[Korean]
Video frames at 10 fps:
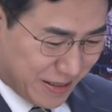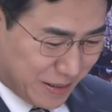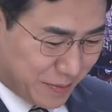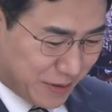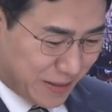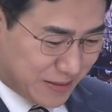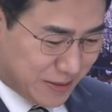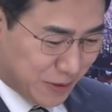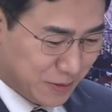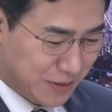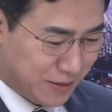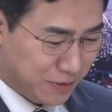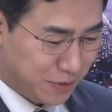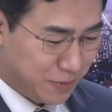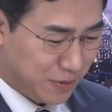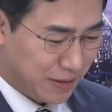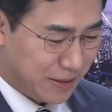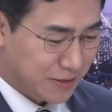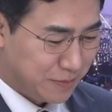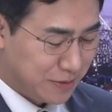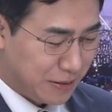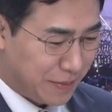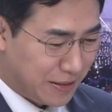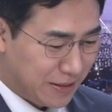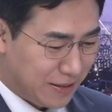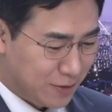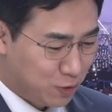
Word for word: 이번에 이제 선수단 규모가 예전보다 많이